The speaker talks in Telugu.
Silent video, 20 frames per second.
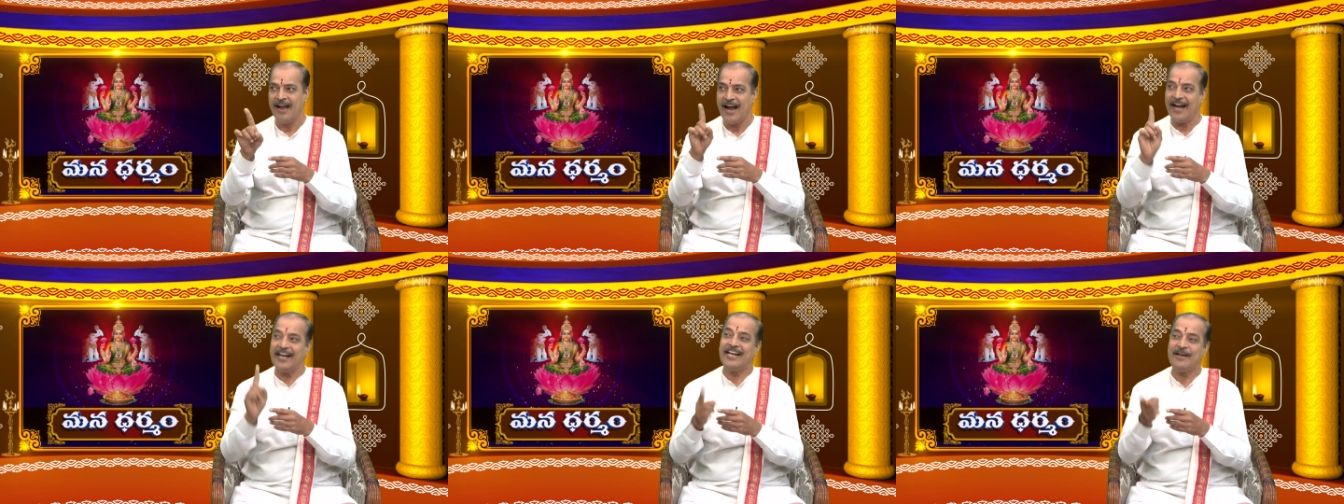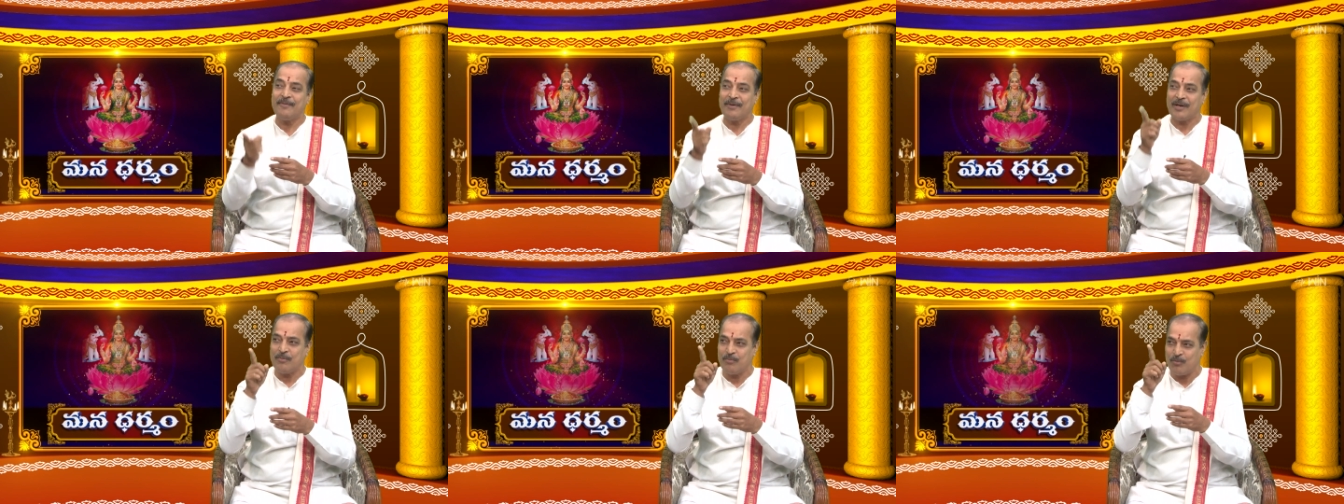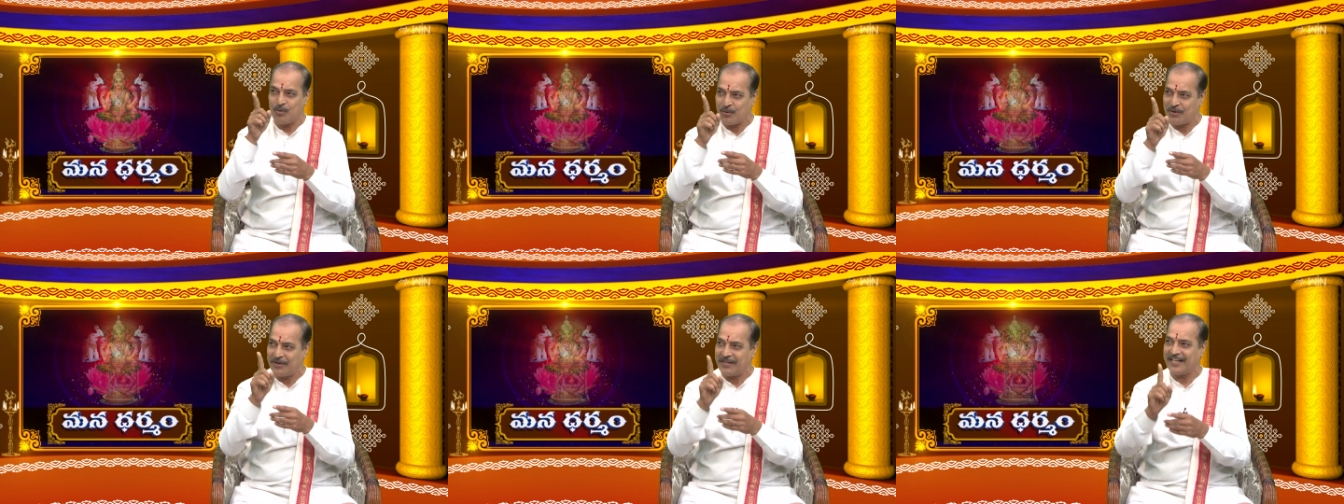అంటే మనం
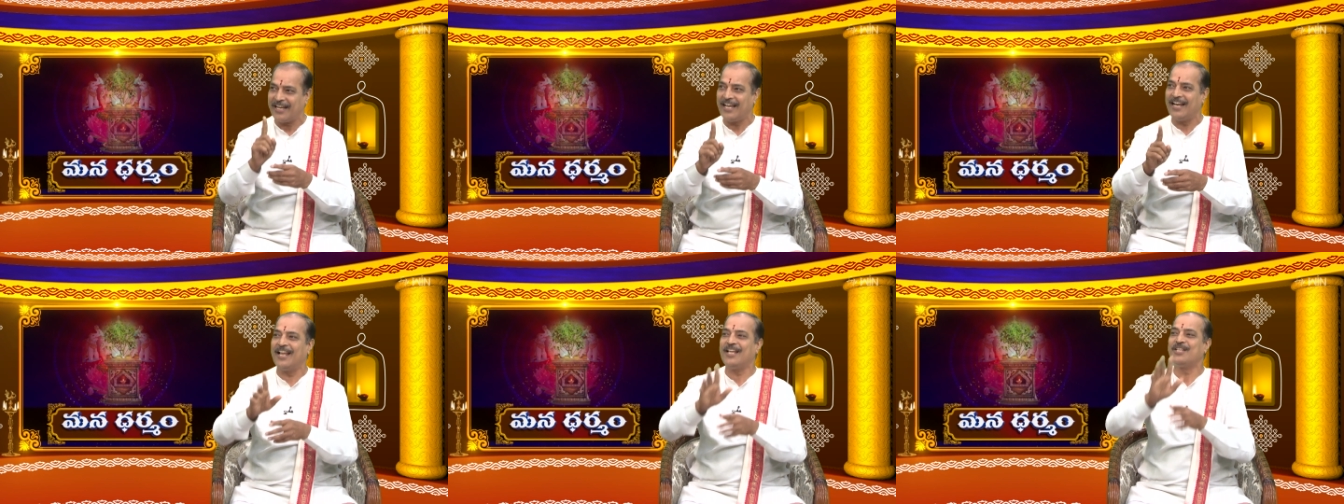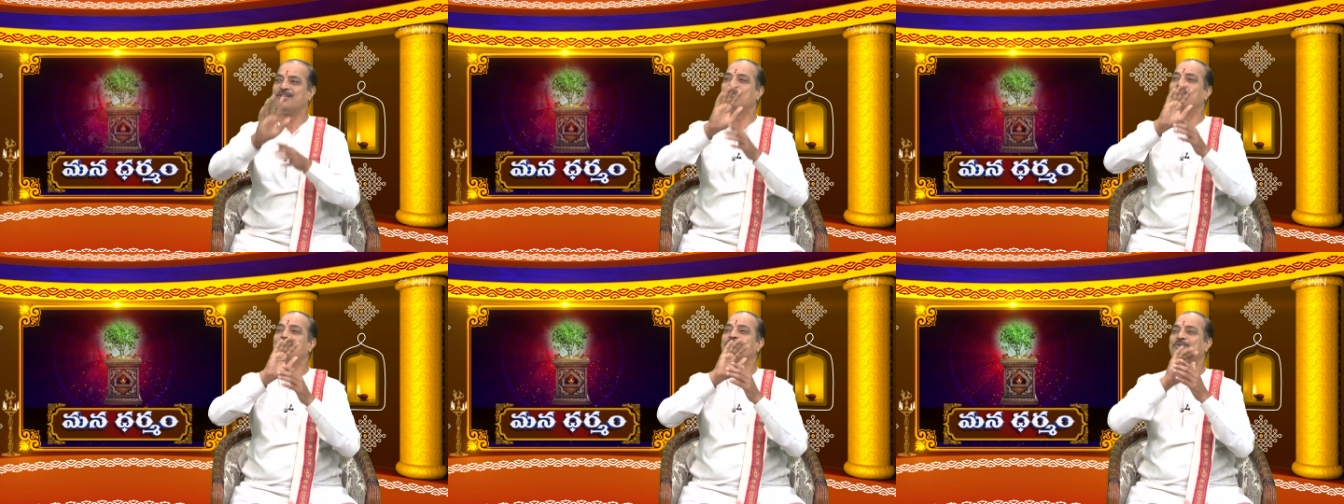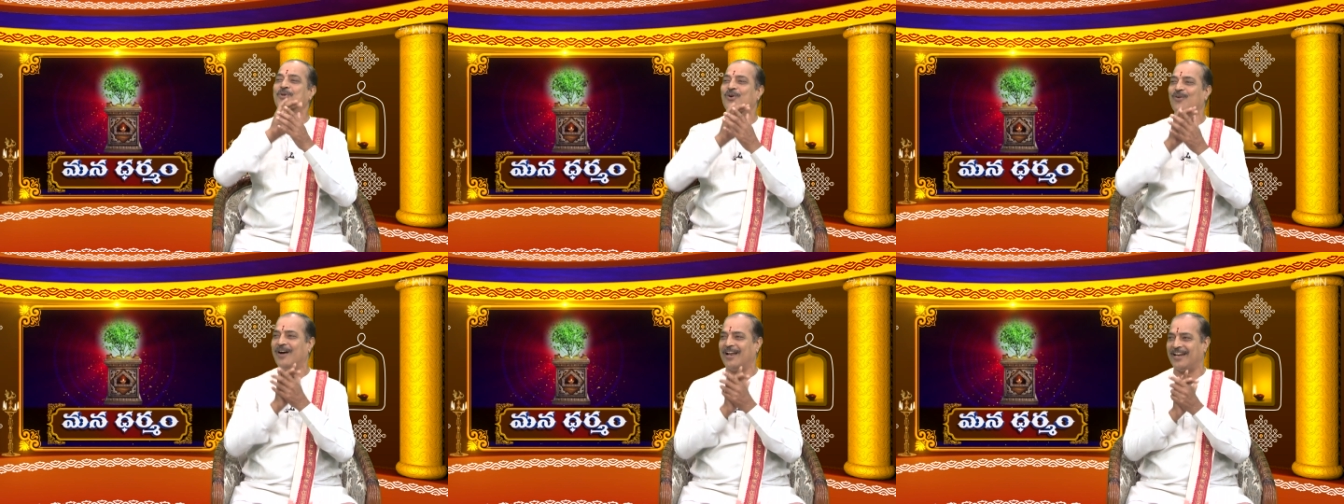మూడింటికే లేచి
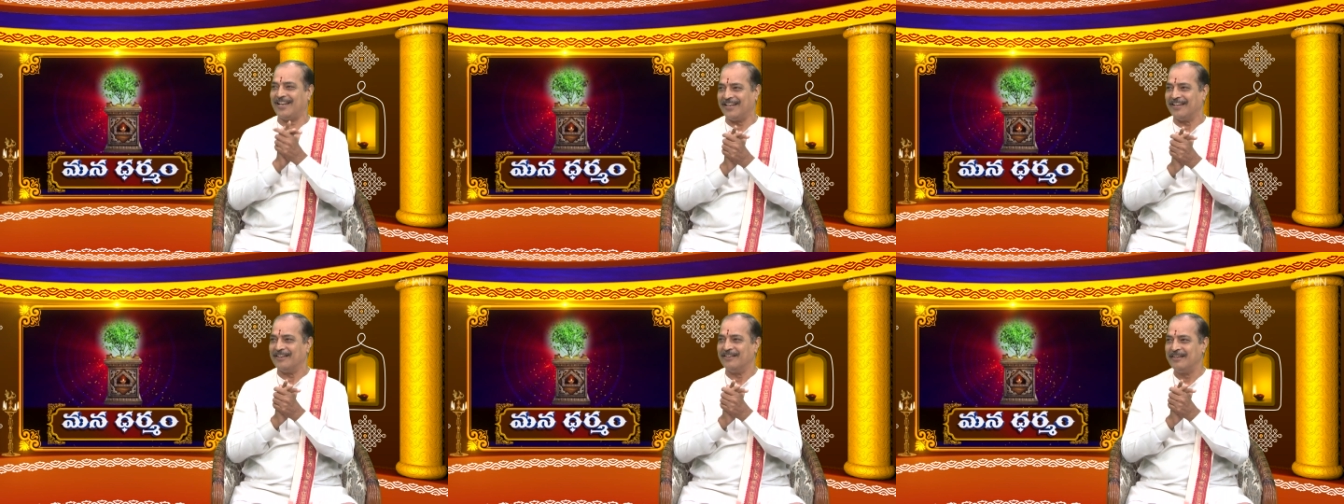కూర్చోవాలి